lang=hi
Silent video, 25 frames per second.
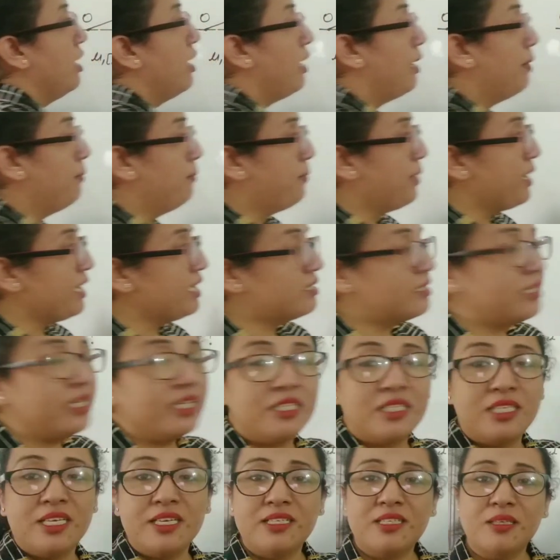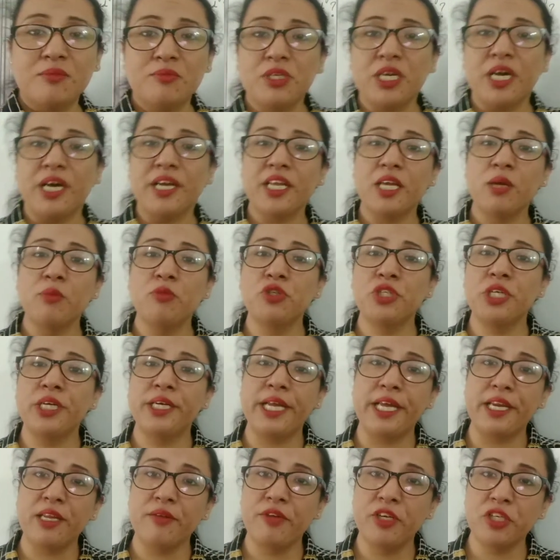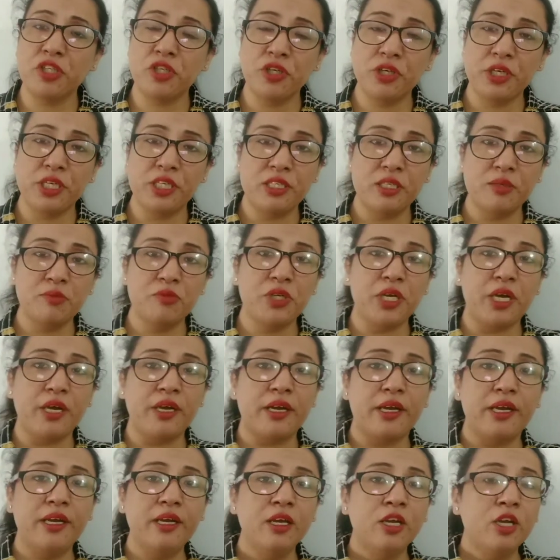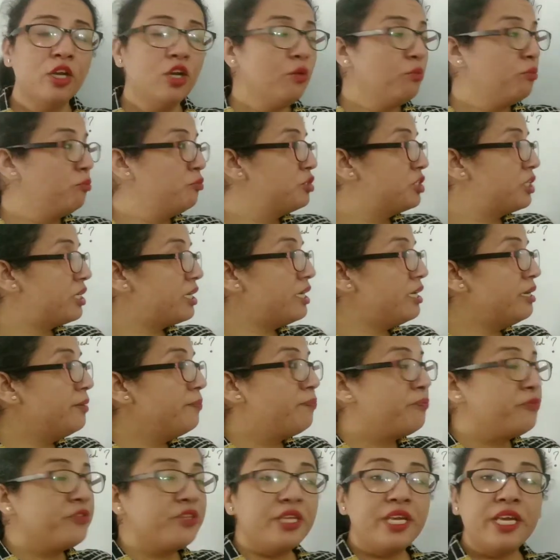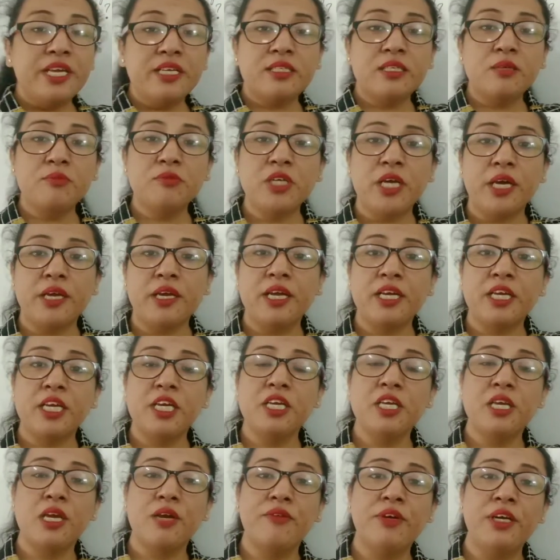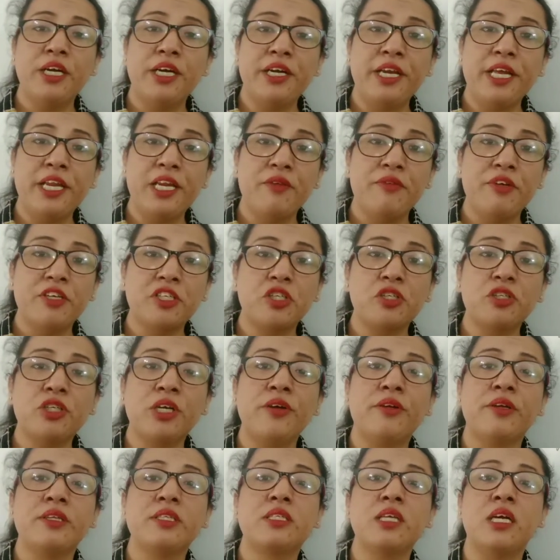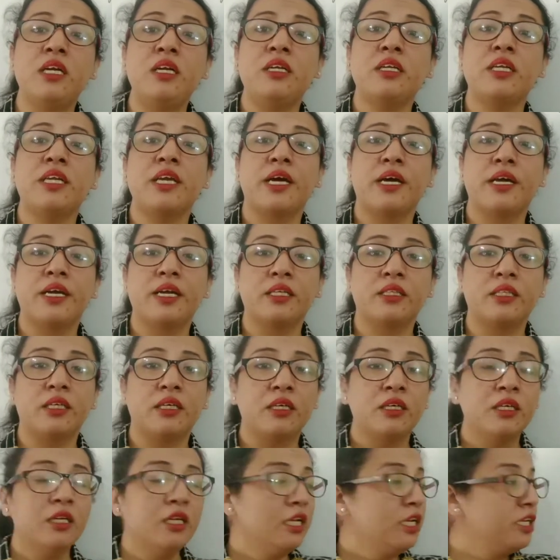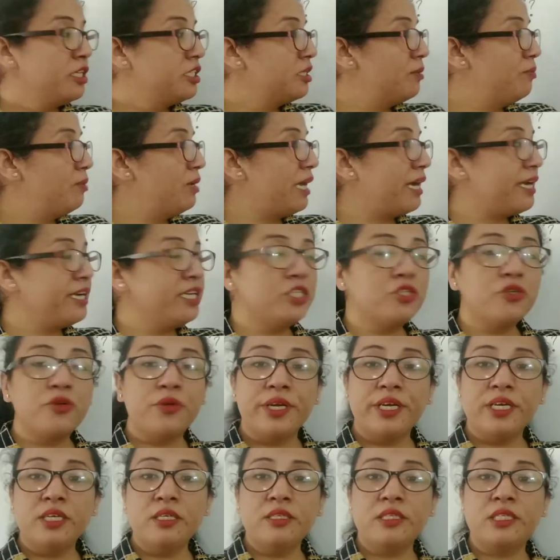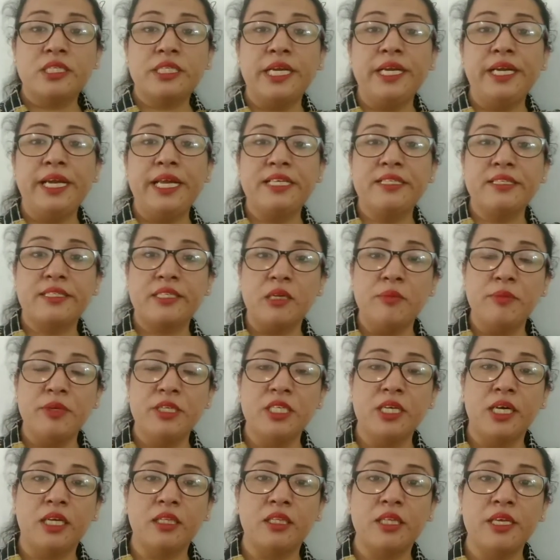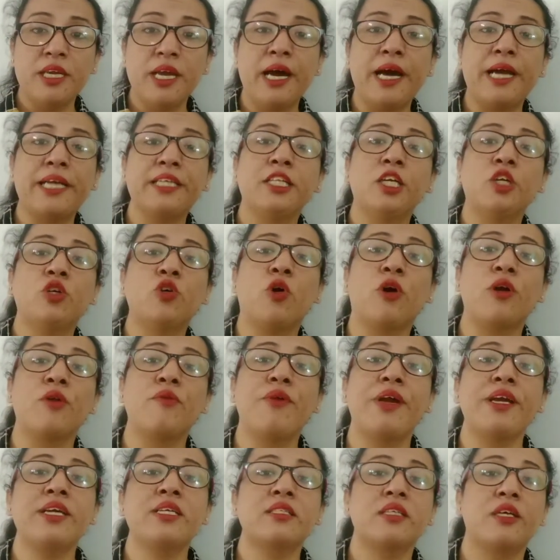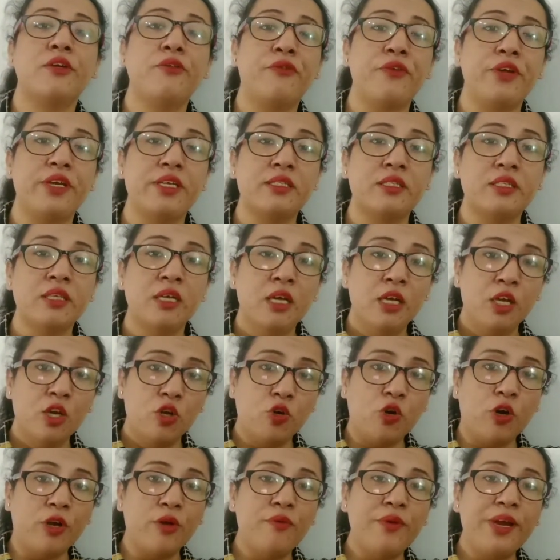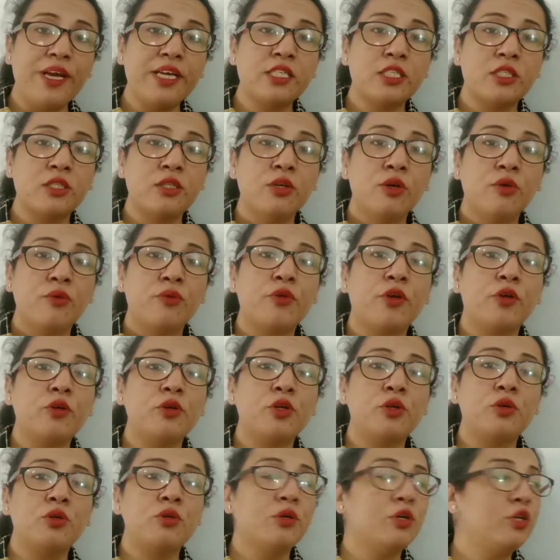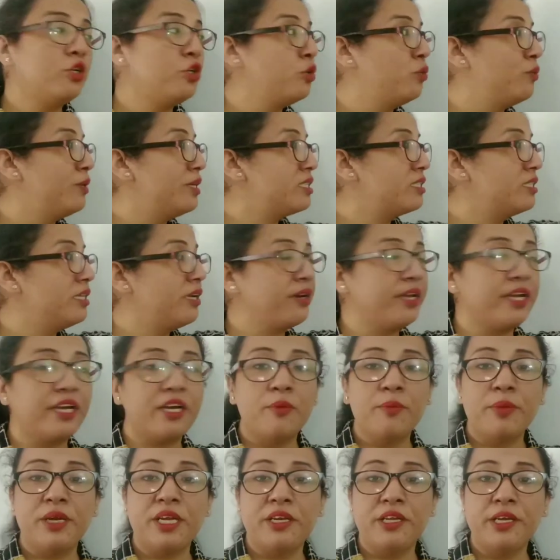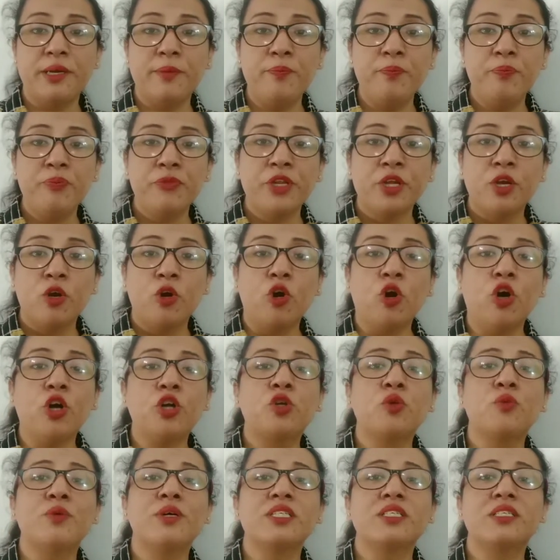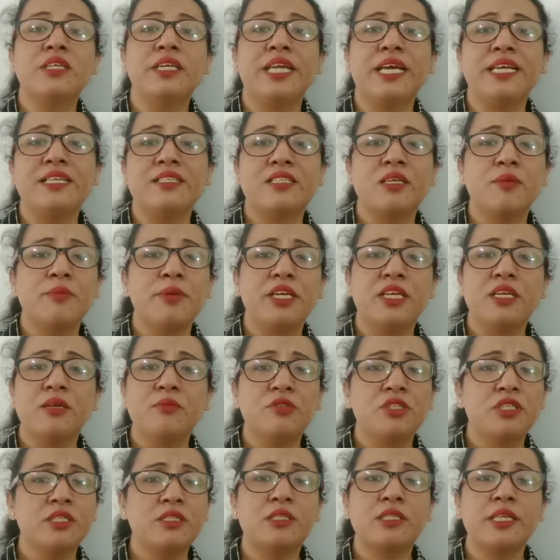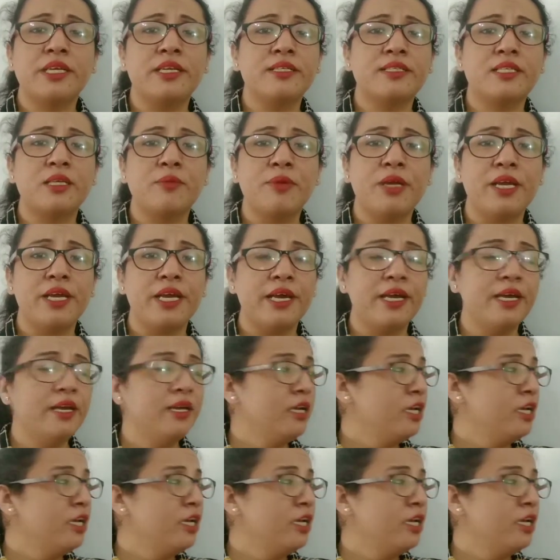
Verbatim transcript: अब बेसिक चीज़ समझानी है मुझे डेरिवेशन नहीं समझाना है मुझे ये समझाना है कि ये वाला डेरिवेशन का रिजल्ट क्या आया था जब लाइट रेयर से डेंसर में जाती है आइधर कॉन्वेक्स सरफेस कॉन्वेक्स टुवर्ड्स द रेयर मीडियम और टुवर्ड्स द डेंसर मीडियम जिस तरह से भी है